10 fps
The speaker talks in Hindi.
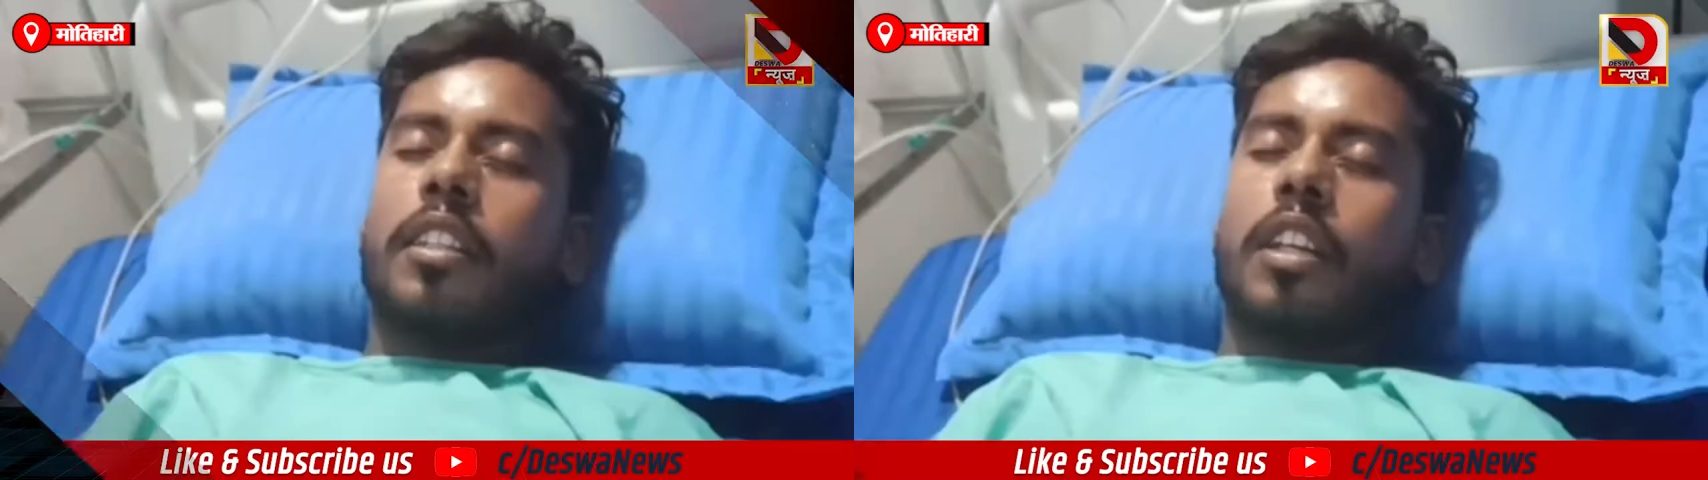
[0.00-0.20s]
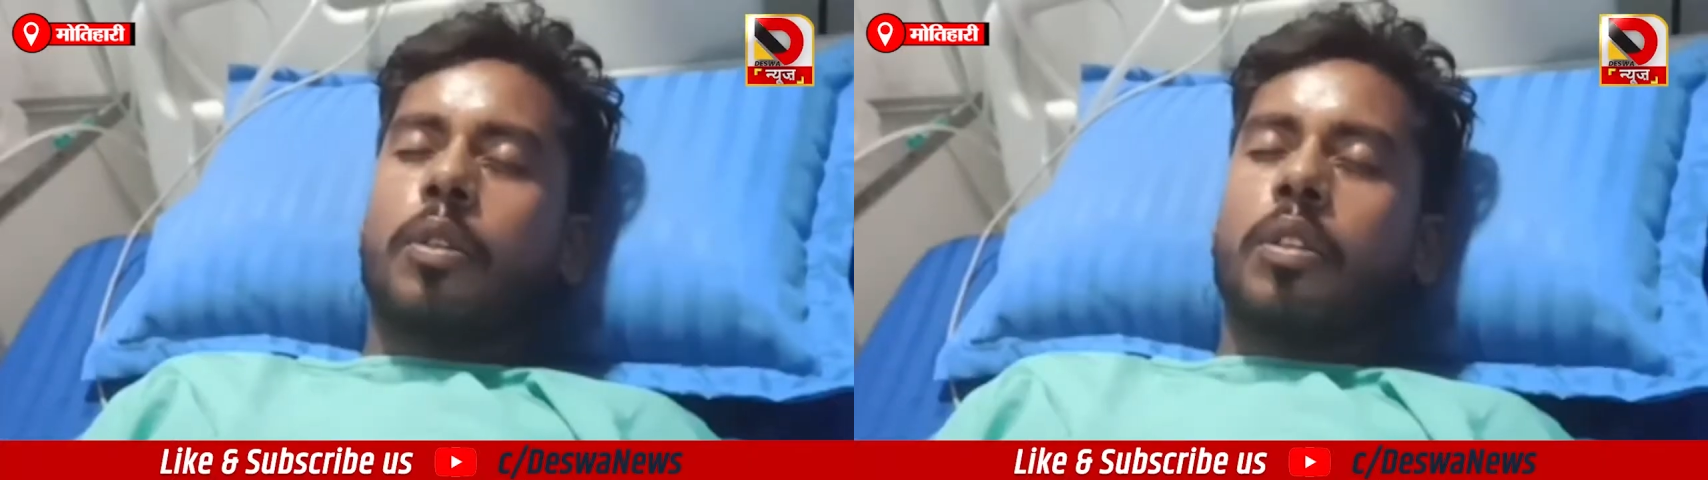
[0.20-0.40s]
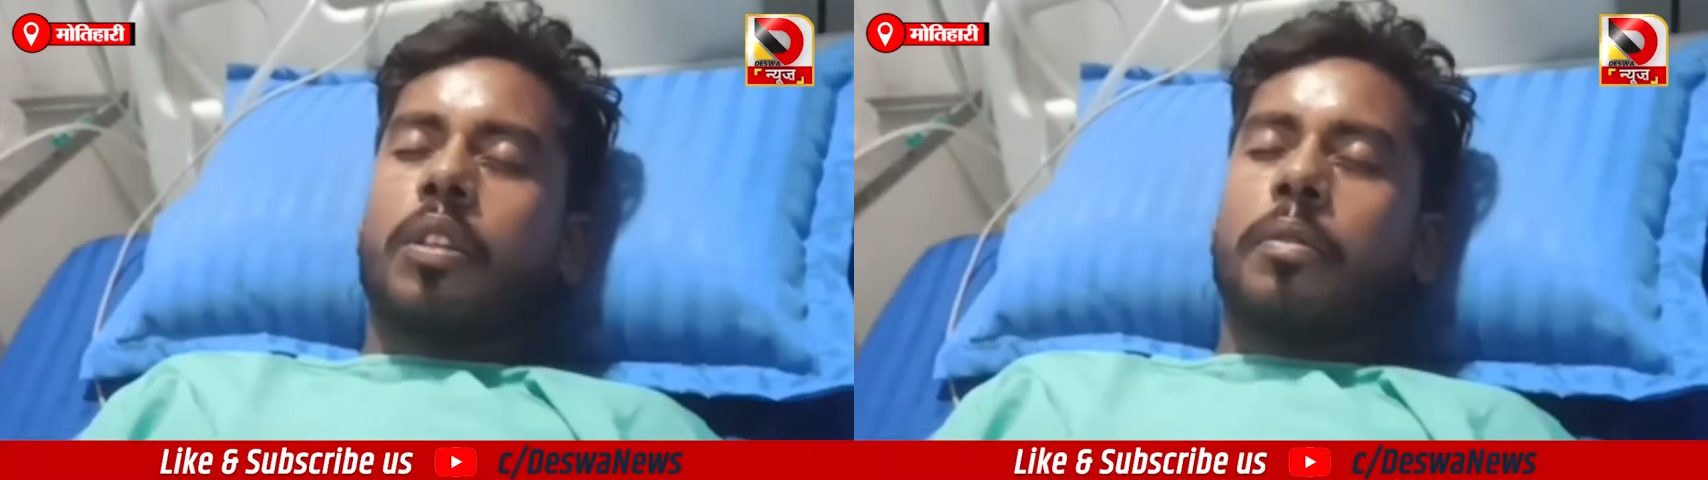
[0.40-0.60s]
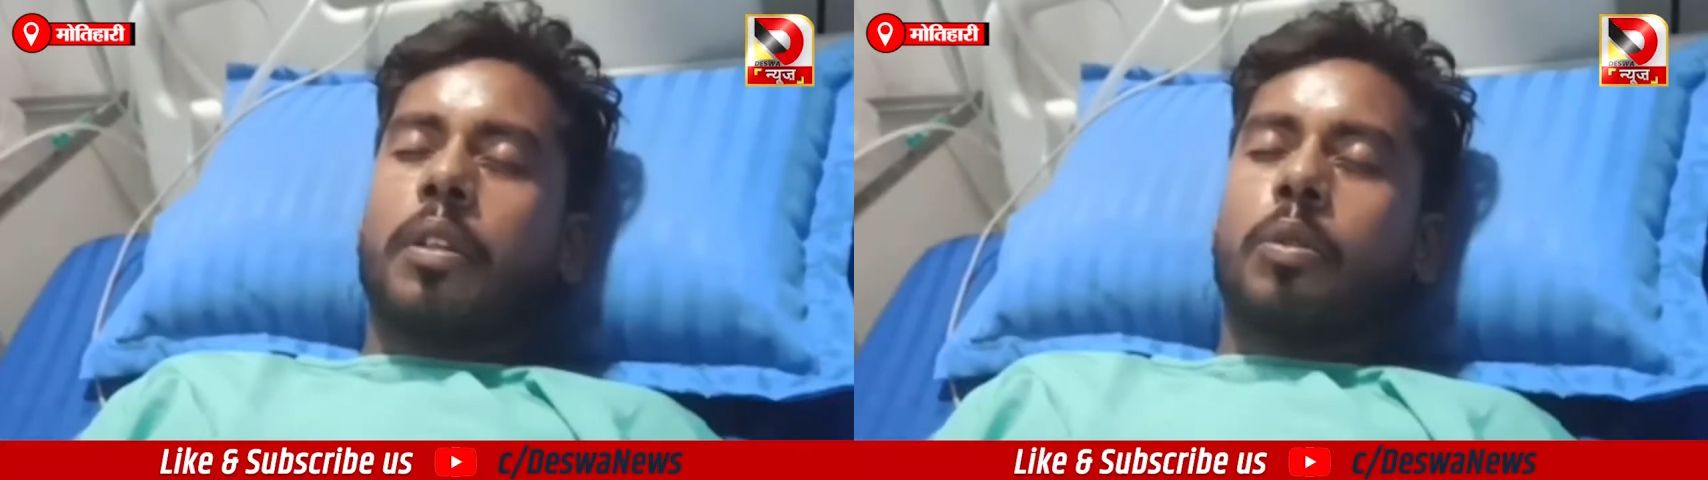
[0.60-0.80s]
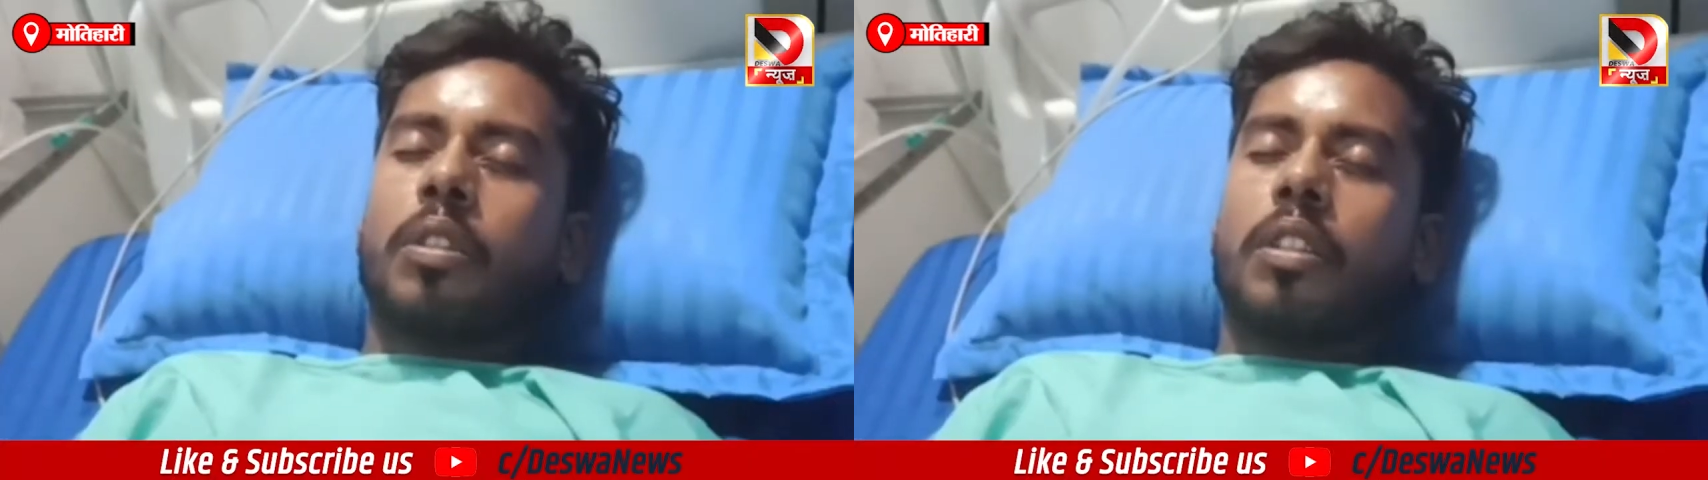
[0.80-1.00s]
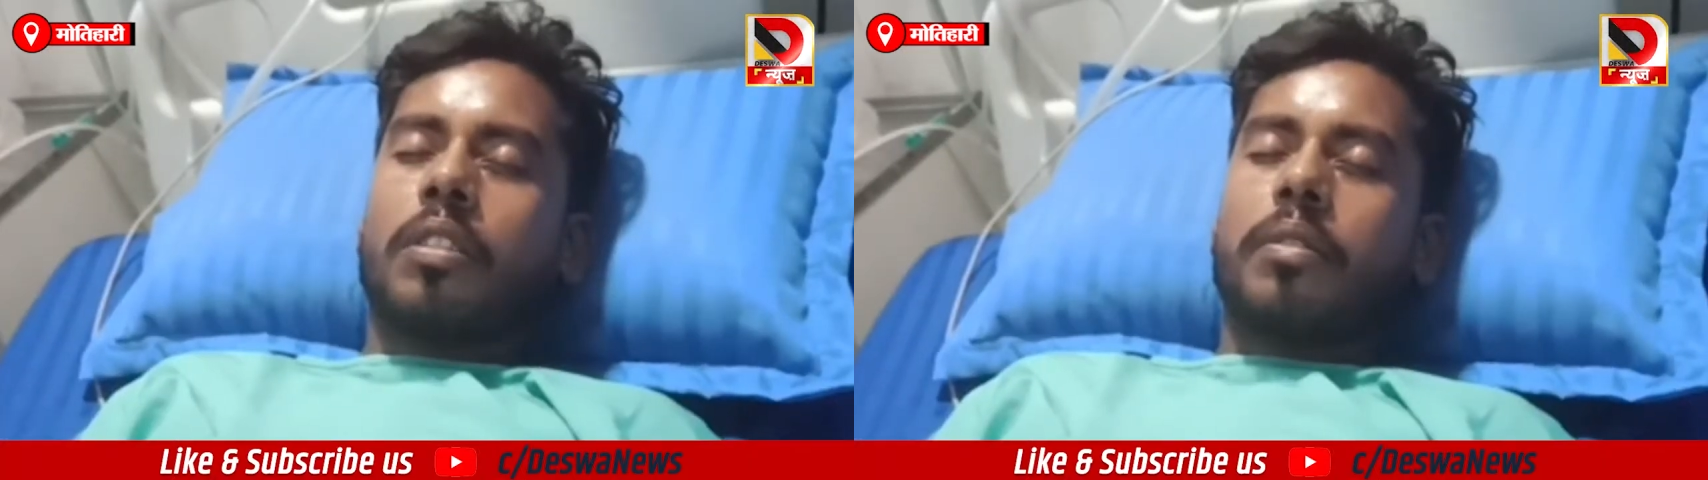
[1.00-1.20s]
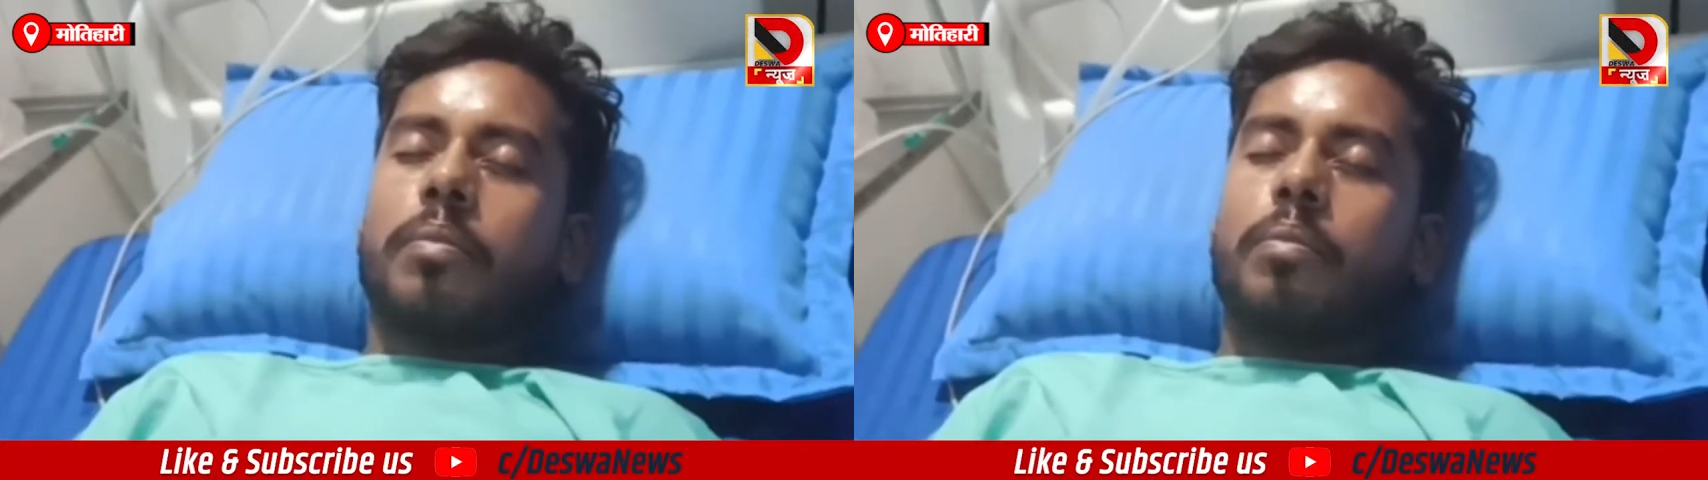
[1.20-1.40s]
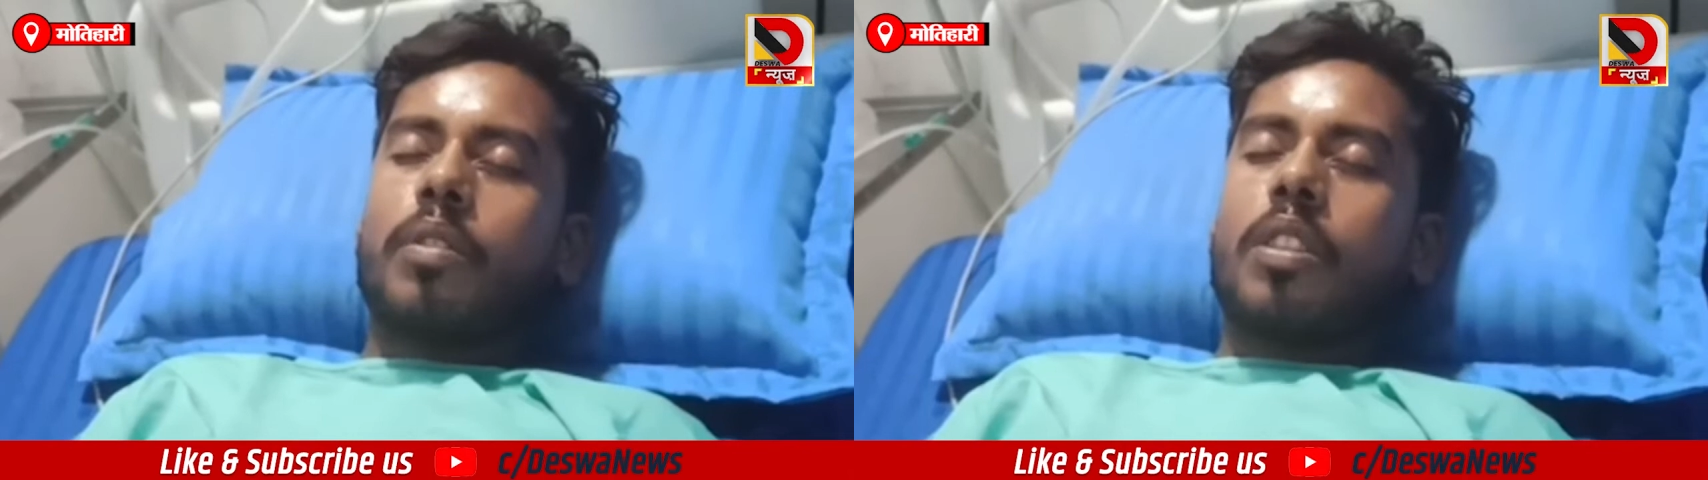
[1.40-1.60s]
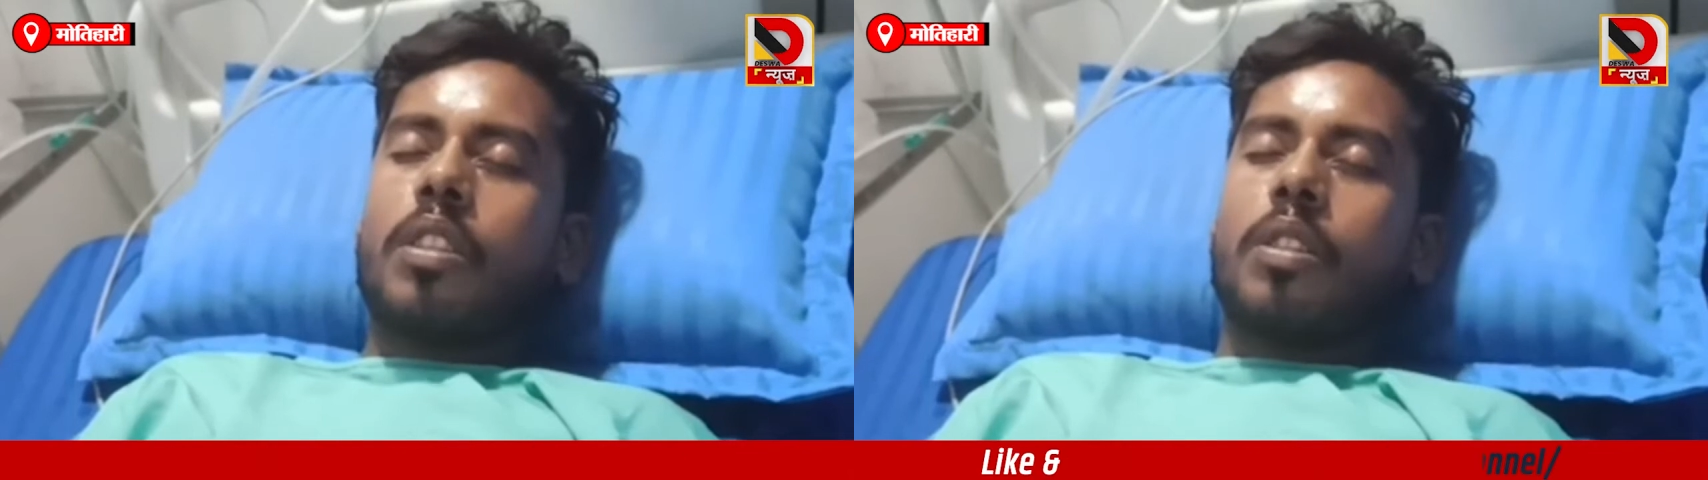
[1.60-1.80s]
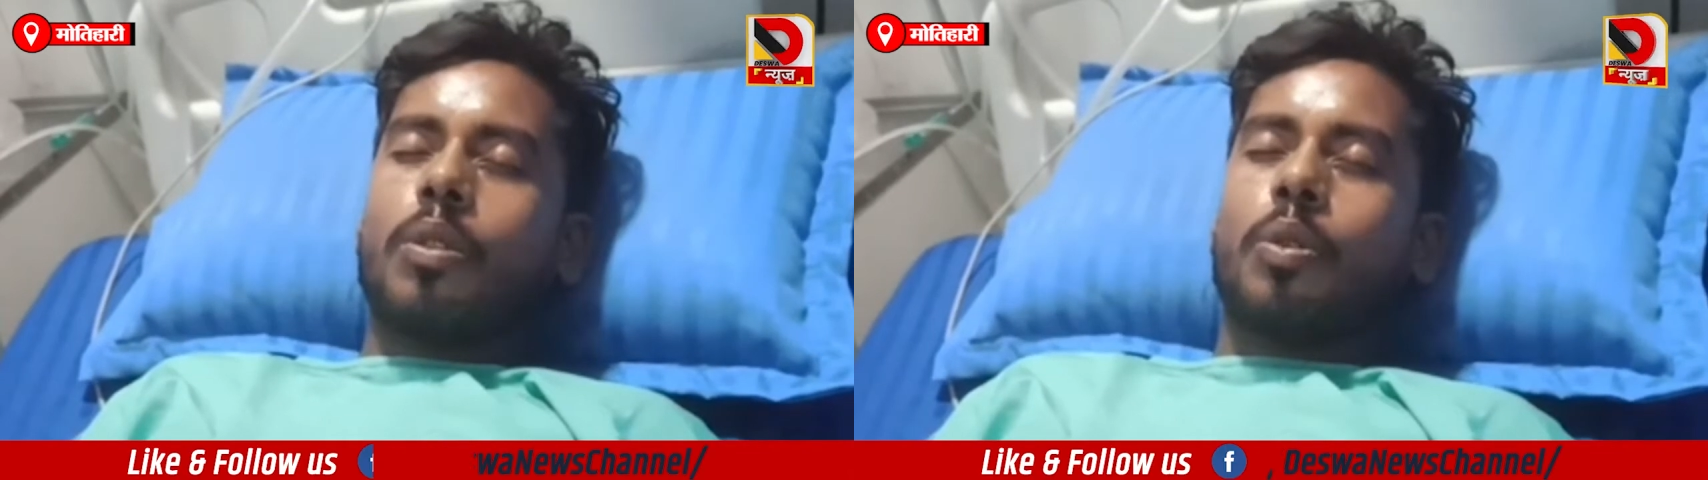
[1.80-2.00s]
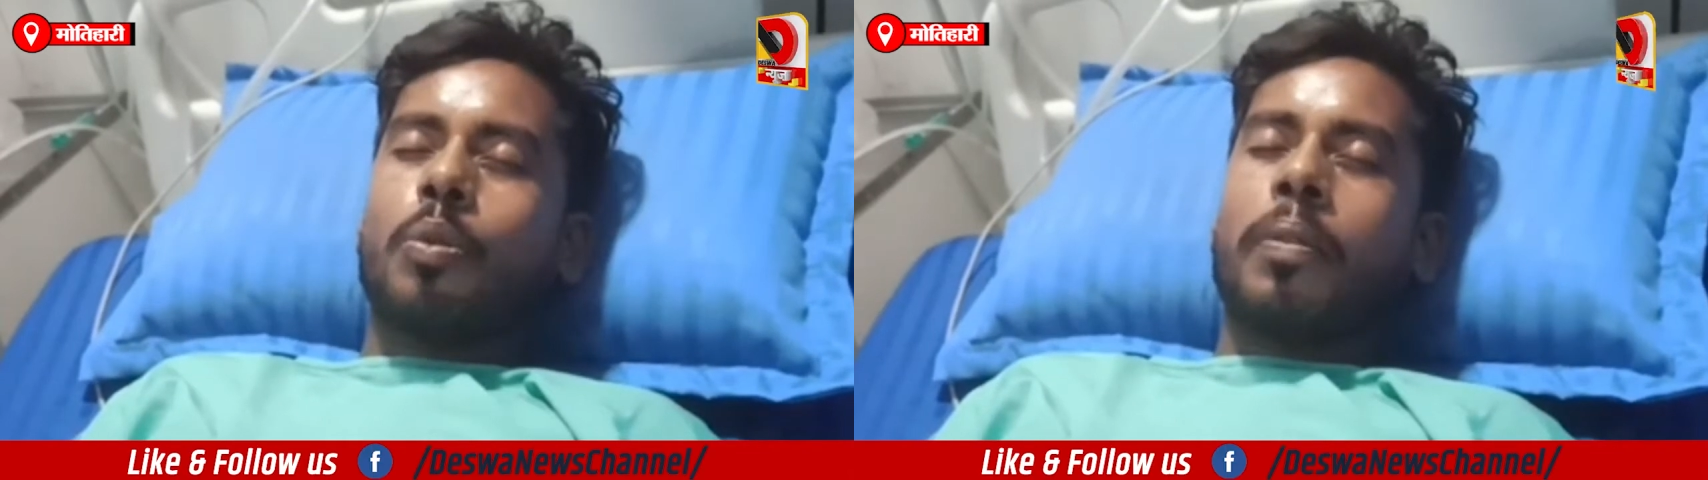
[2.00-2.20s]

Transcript: हाथ दिया लो ठीक नहीं रुके हाँ।